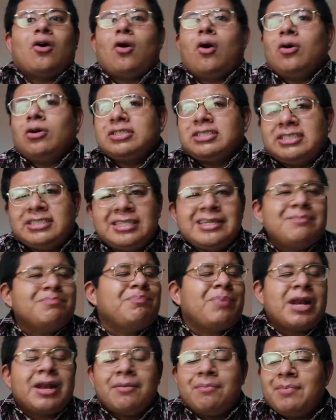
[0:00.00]
O
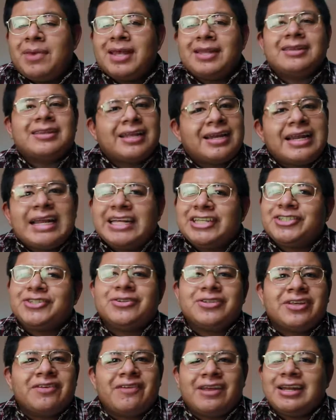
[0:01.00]
simplemente el
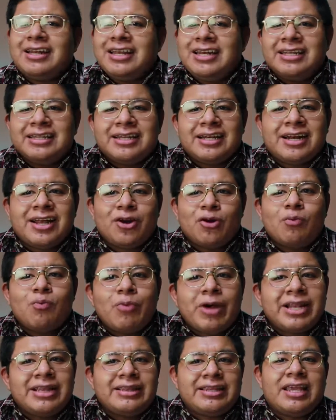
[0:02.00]
hecho de venir y tener un
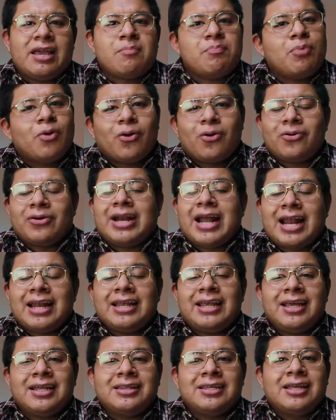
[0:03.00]
buen tiempo con
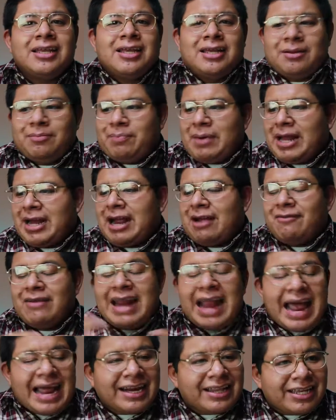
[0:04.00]
alguien para
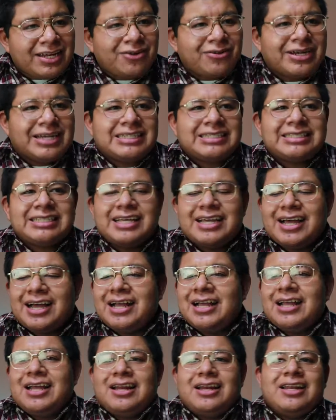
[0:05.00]
hablar de lo que
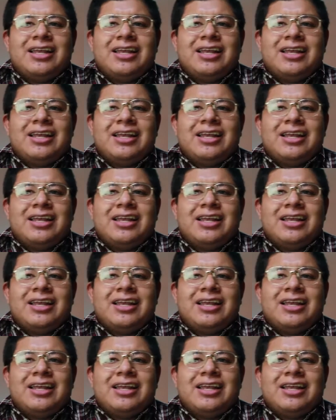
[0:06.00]
sea,